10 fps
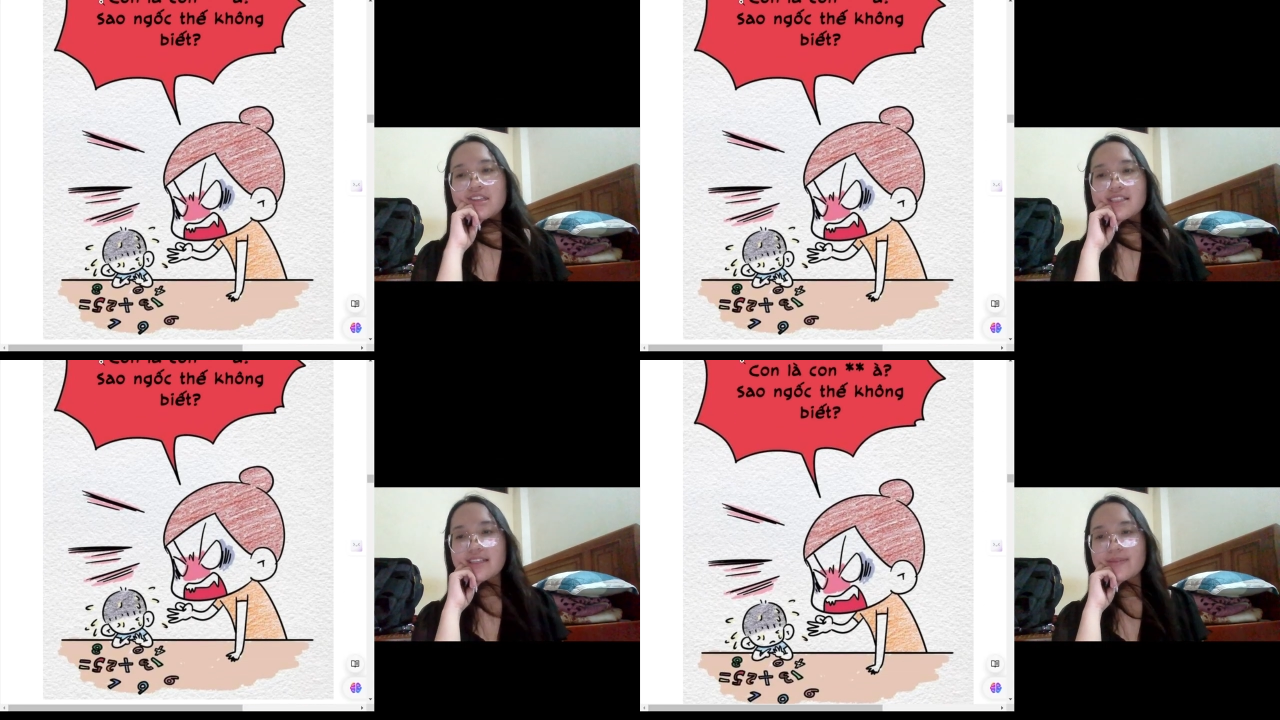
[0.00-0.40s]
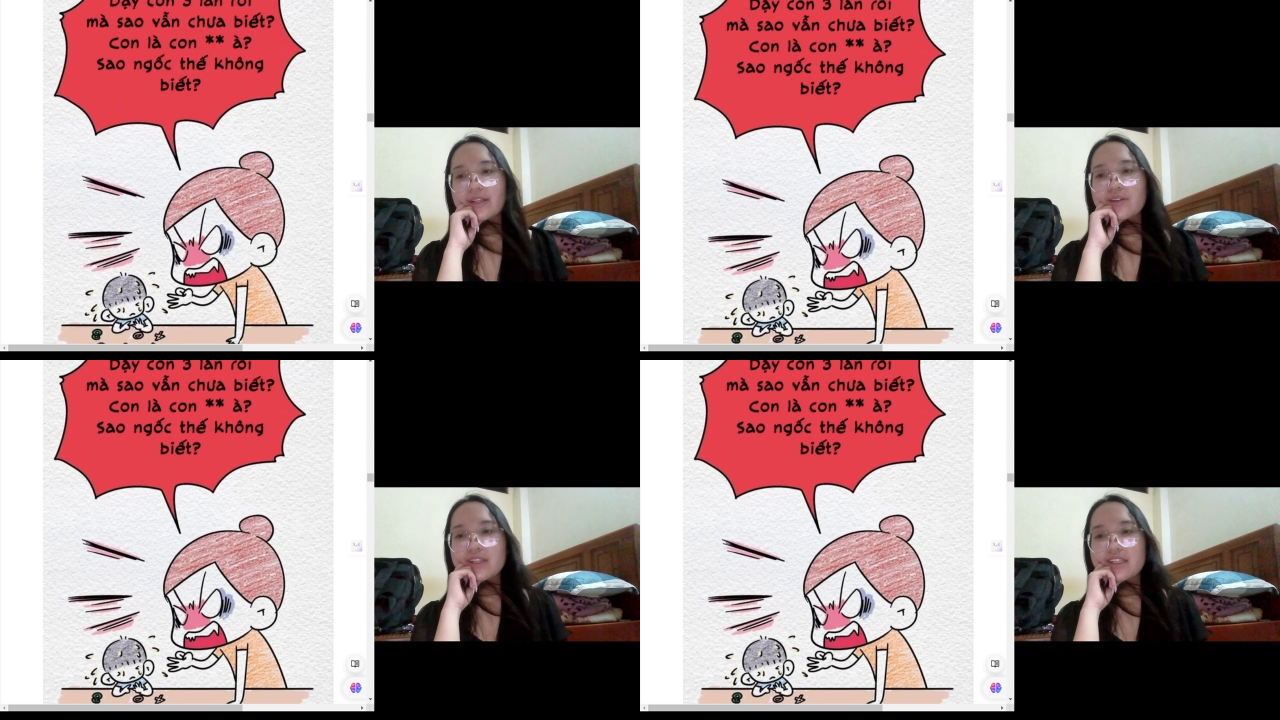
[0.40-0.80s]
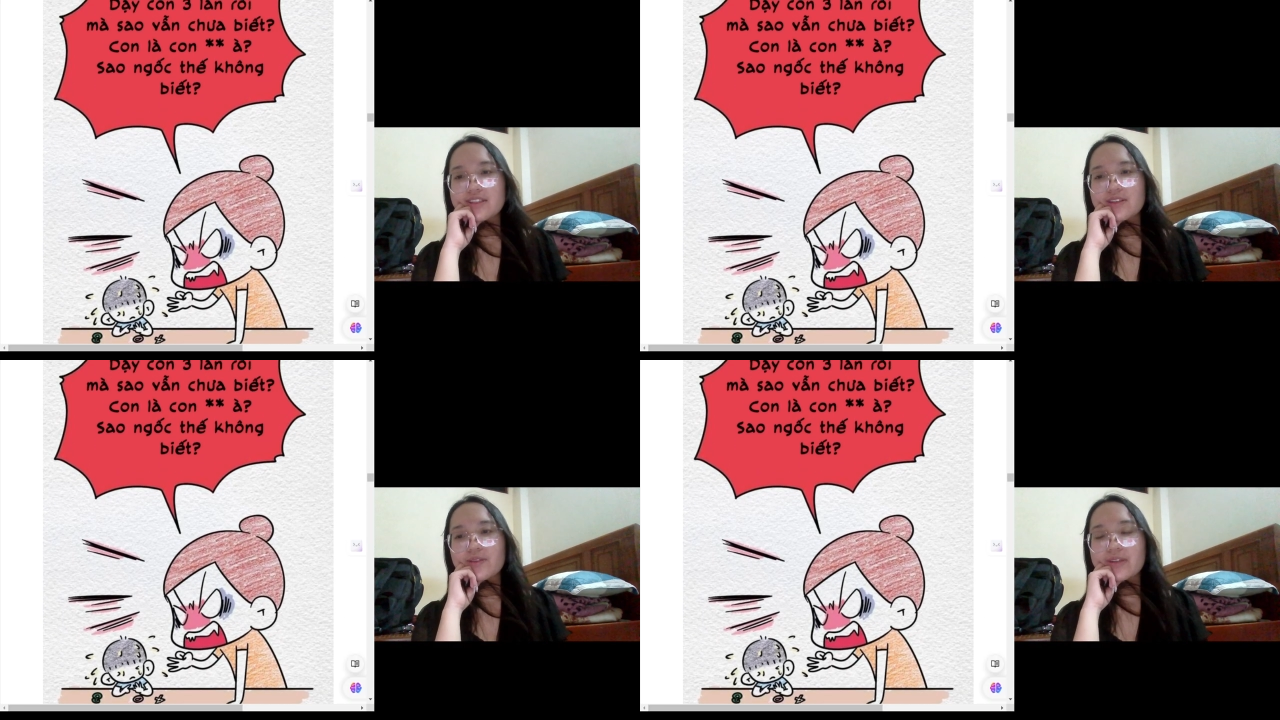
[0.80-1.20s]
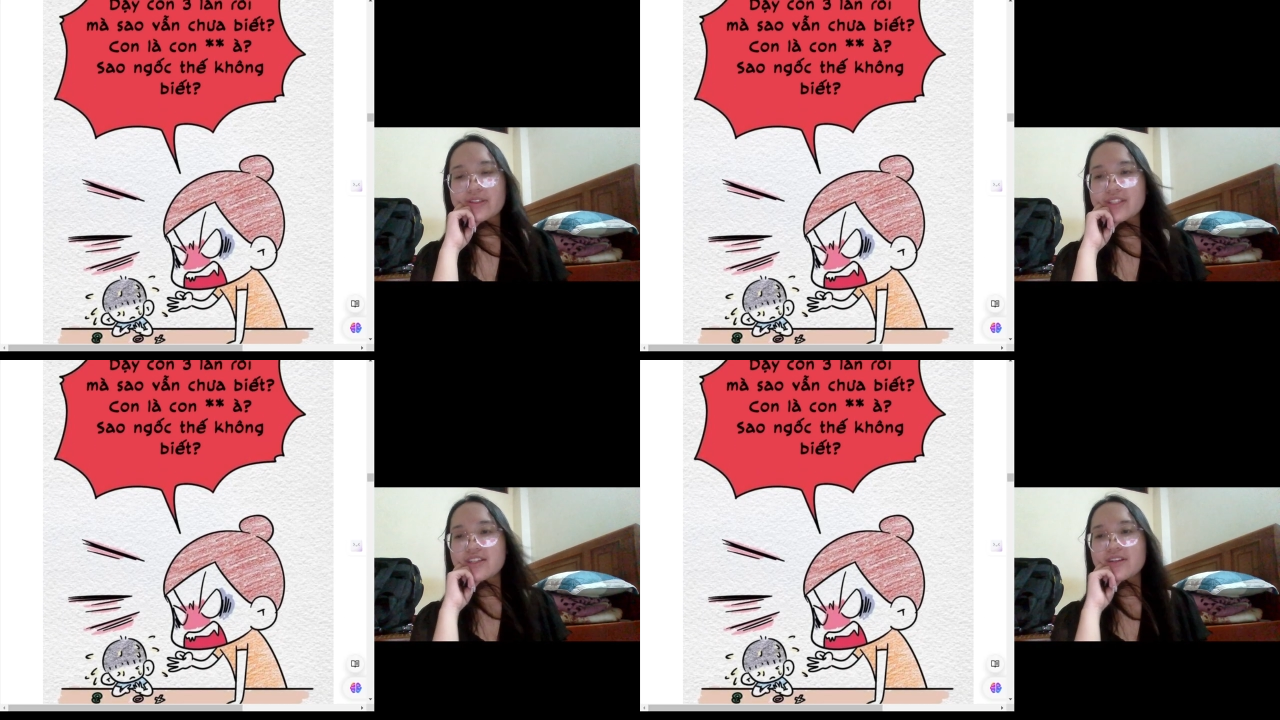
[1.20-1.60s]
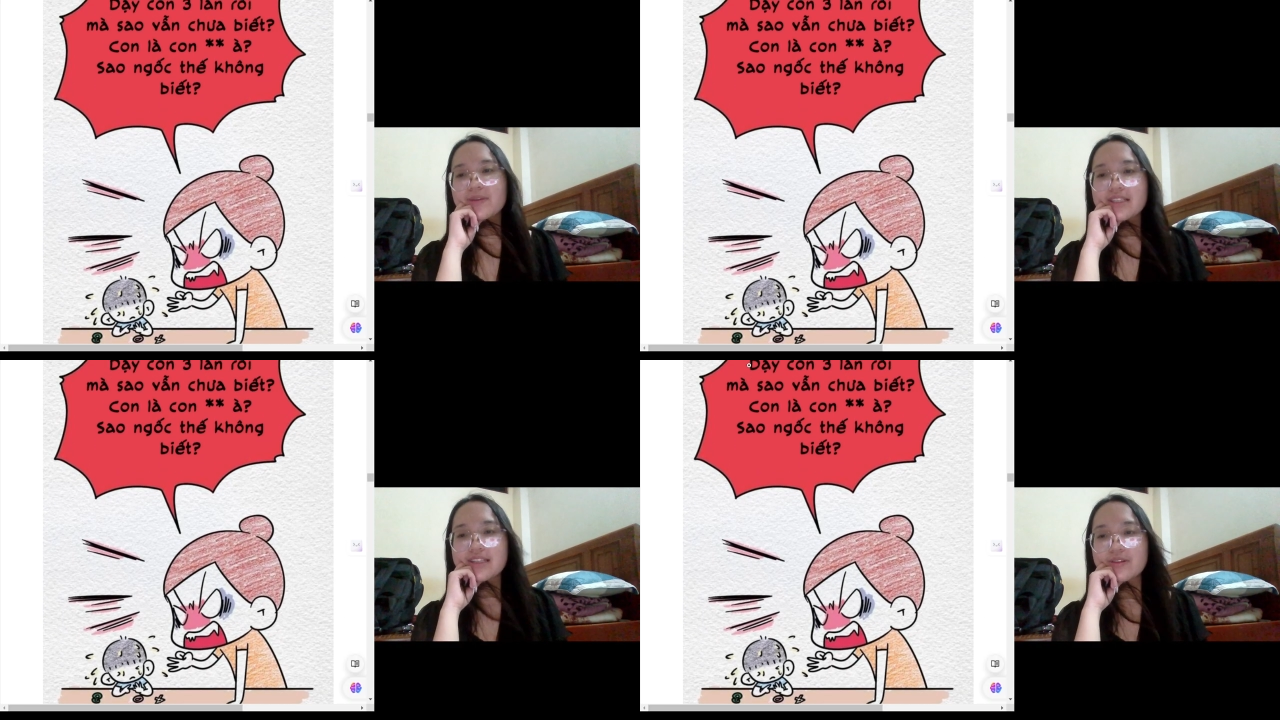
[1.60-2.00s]
sẽ bao nhiêu lần rồi mà vẫn chưa
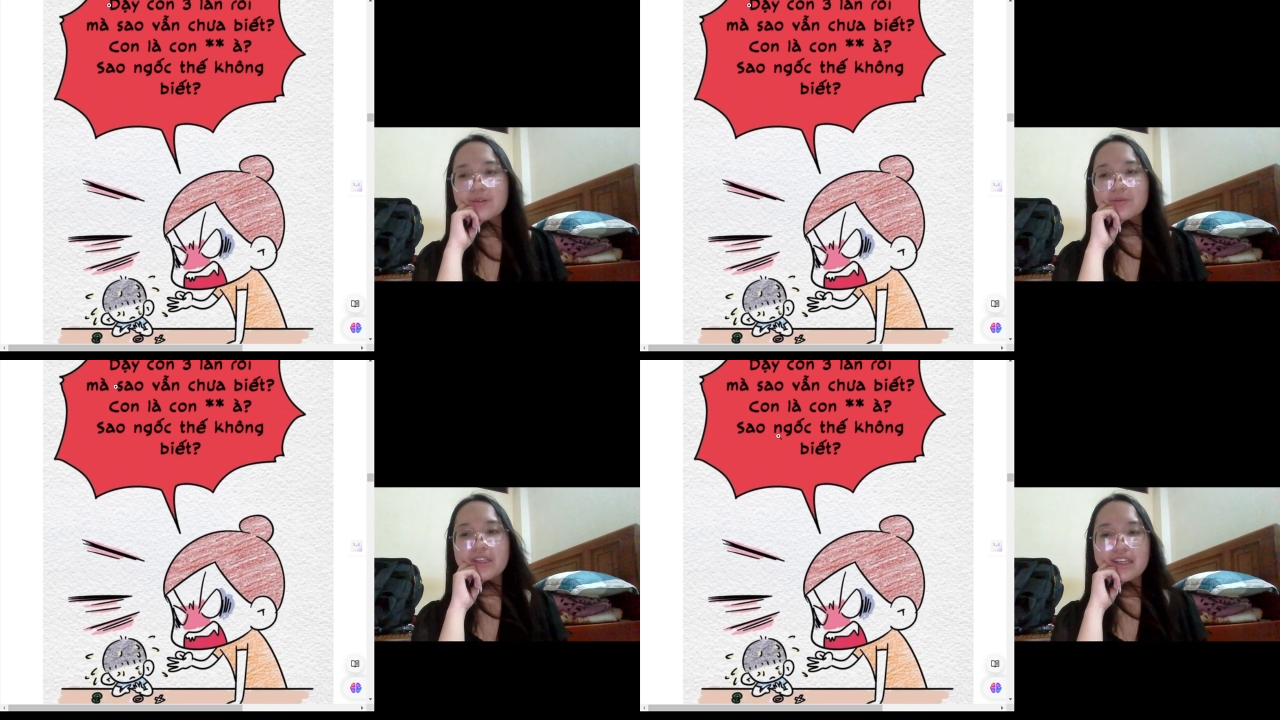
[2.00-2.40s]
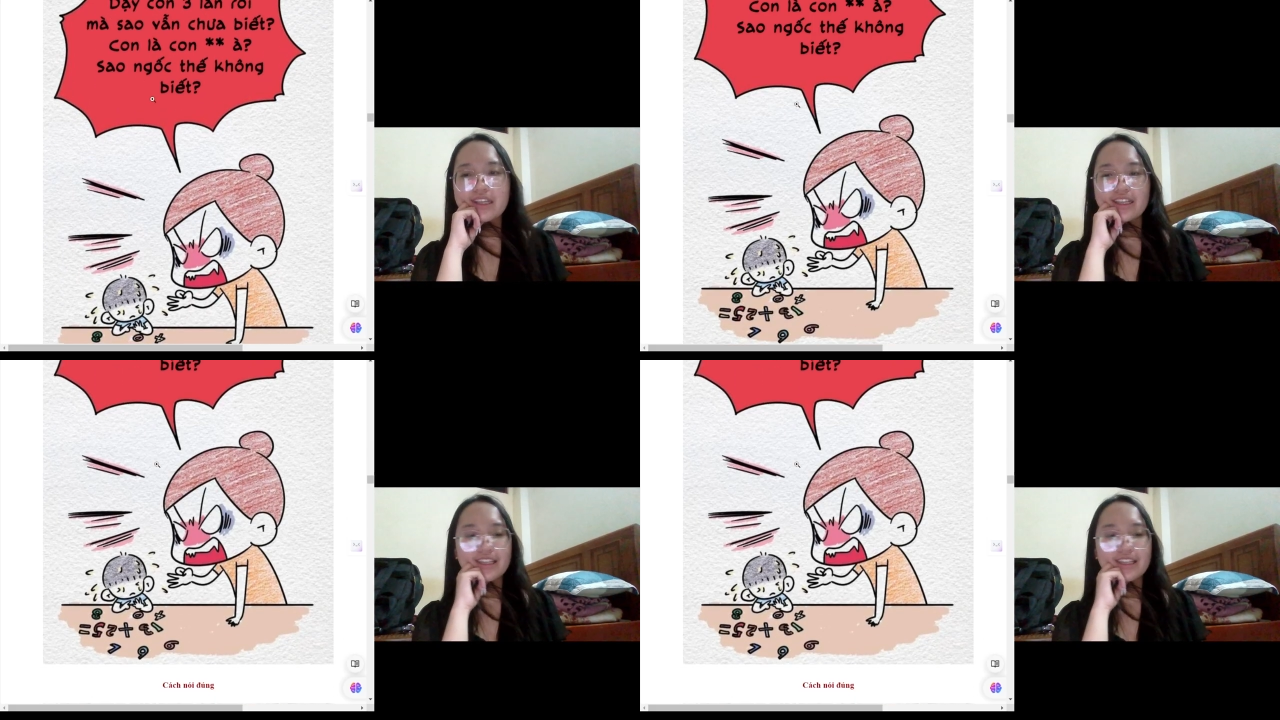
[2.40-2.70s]
biết sao ngốc thế